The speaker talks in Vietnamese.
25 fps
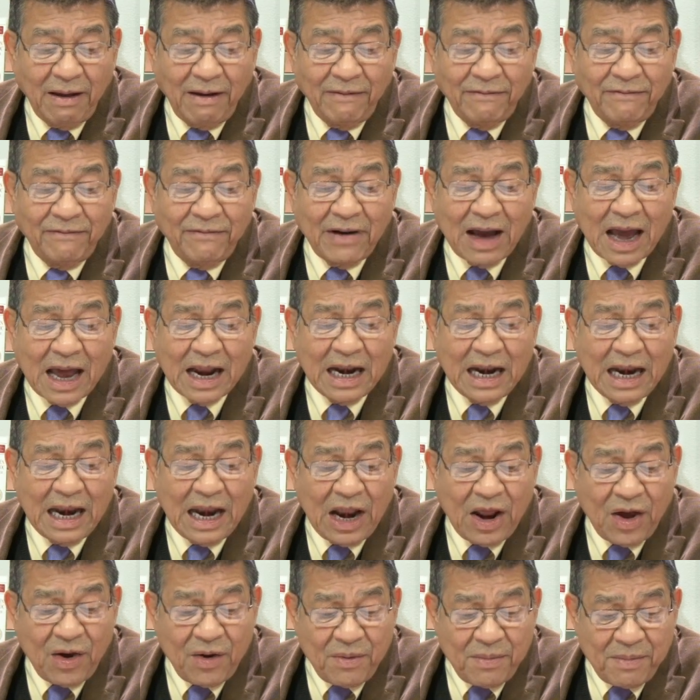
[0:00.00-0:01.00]
Và
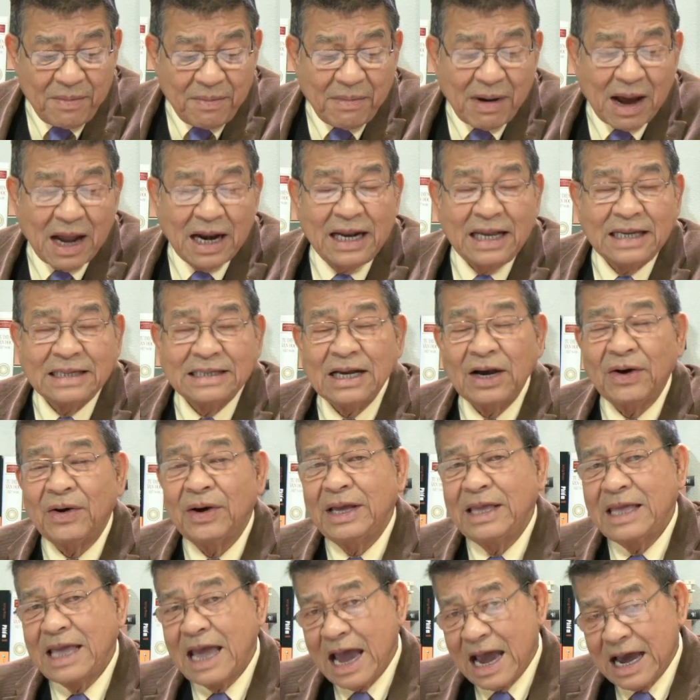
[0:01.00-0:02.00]
nếu mà đi ra
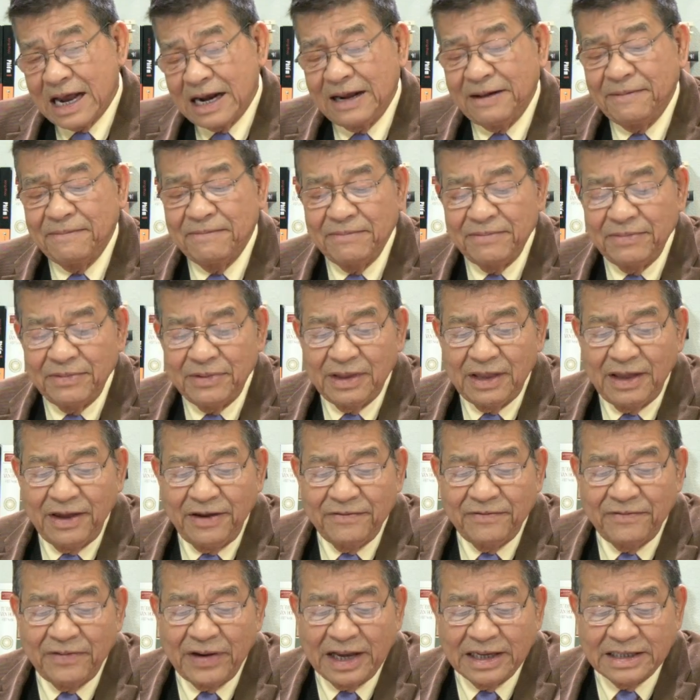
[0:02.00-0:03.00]
khỏi nhà đó
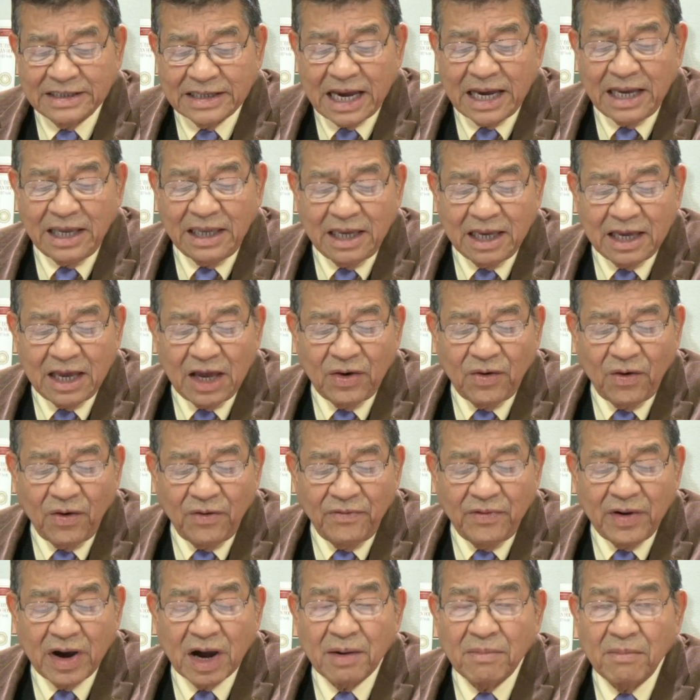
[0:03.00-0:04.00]
thì phải tránh những cái khu
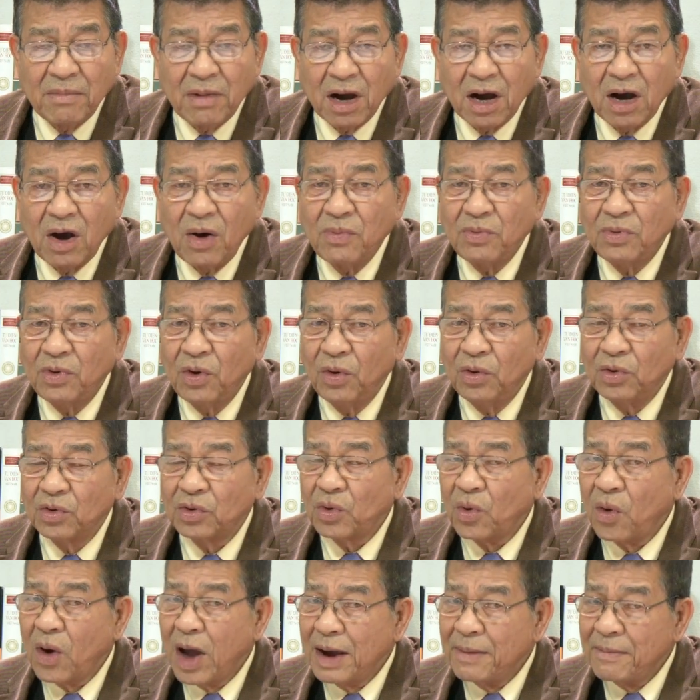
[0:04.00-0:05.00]
vực mà không đủ
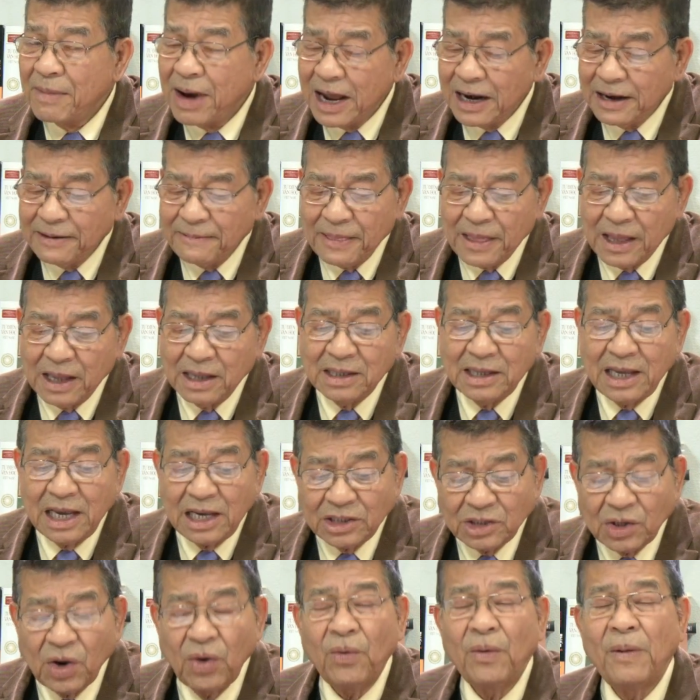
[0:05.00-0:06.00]
thoáng mát.
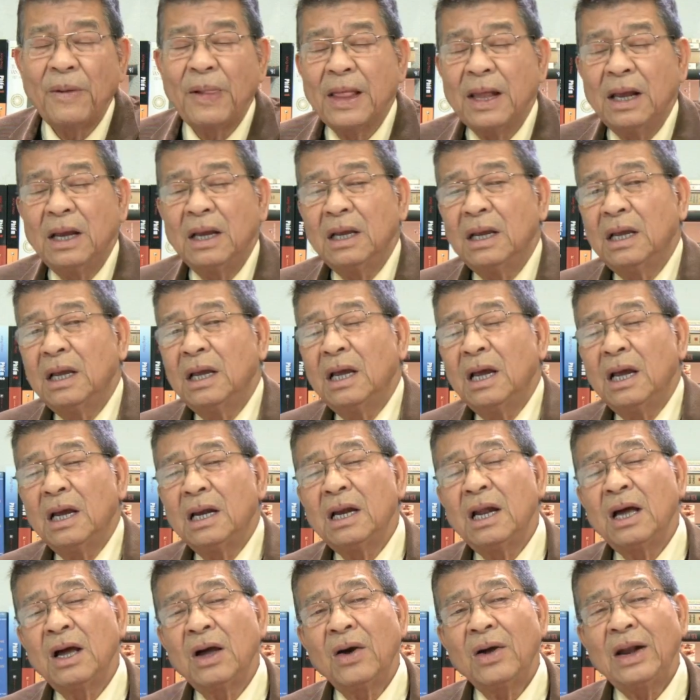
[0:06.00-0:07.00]
Thí dụ,
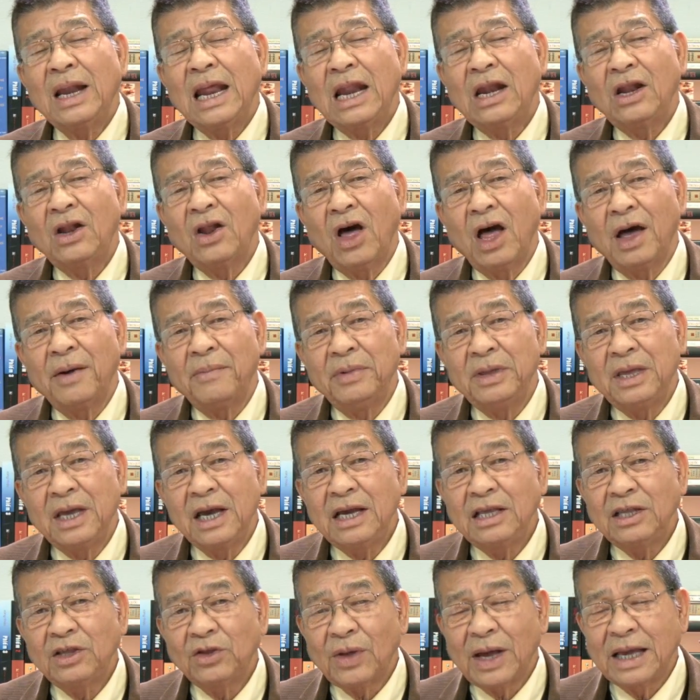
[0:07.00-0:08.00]
đừng có len lỏi vào
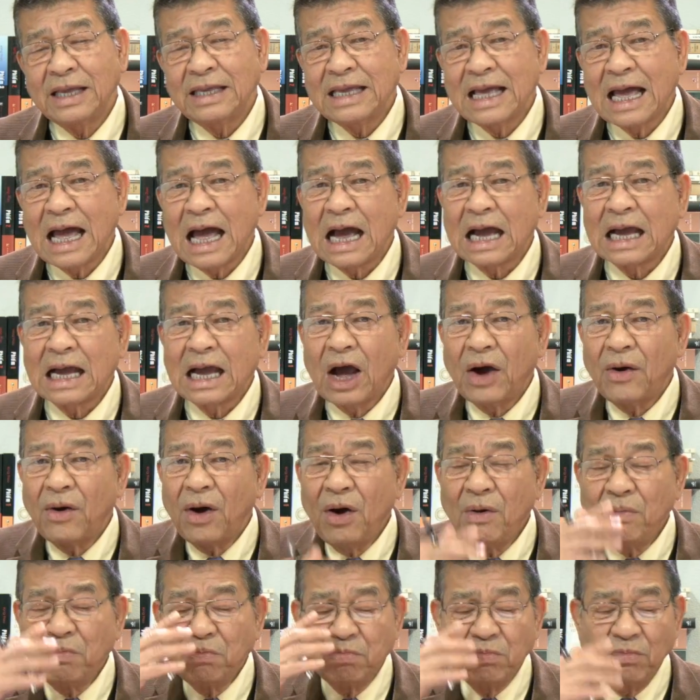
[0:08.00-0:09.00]
những tòa nhà cao
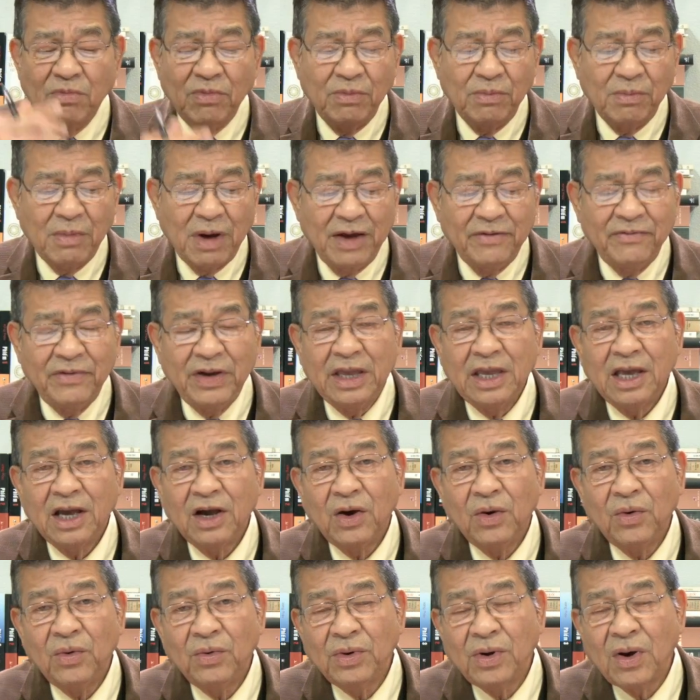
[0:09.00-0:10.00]
ốc bởi vì những
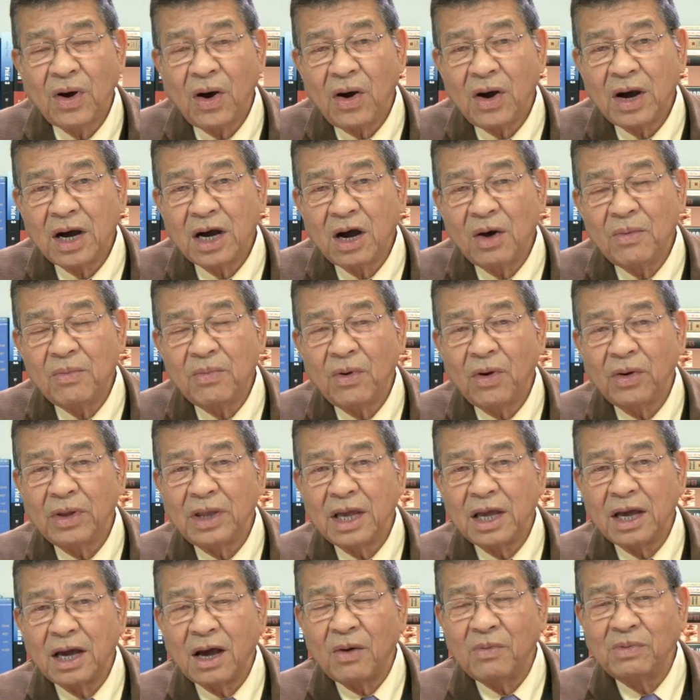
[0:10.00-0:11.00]
khu đó không có
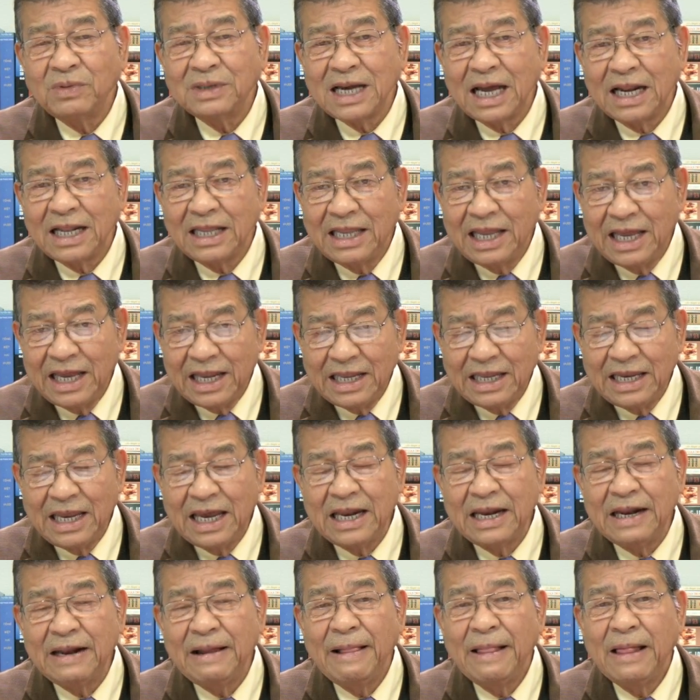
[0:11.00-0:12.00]
những không gian thiên
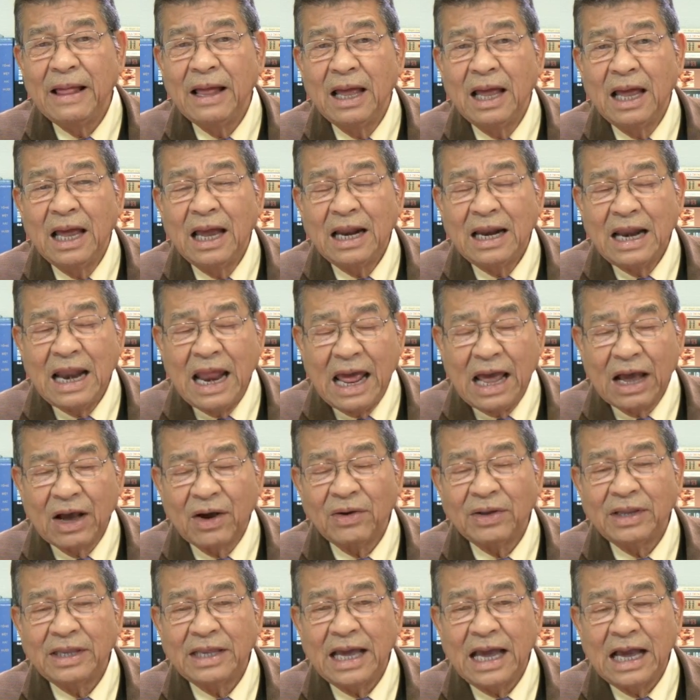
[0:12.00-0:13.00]
nhiên để
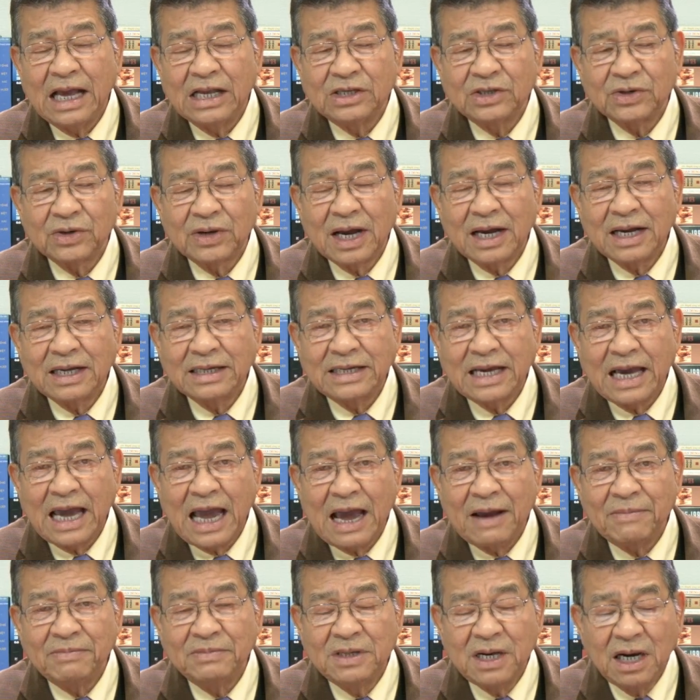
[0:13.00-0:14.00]
có thể cho các trẻ
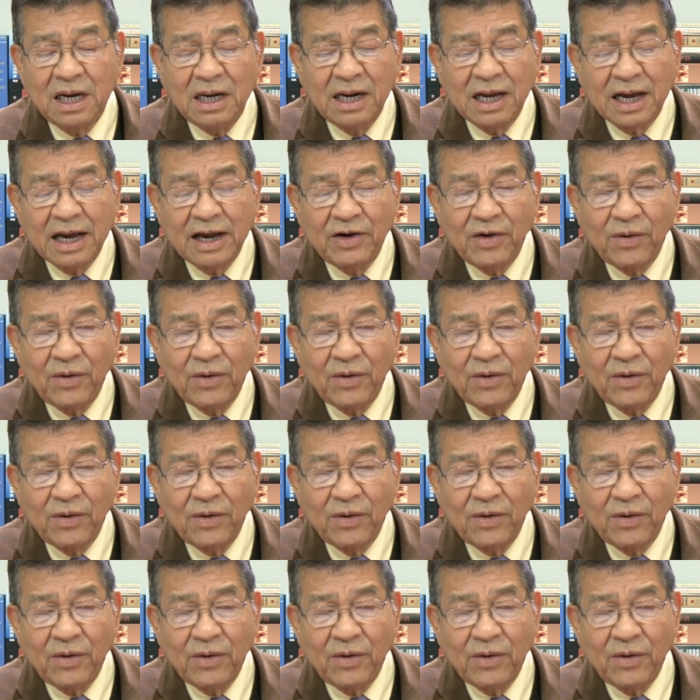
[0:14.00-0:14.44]
em giữ được cái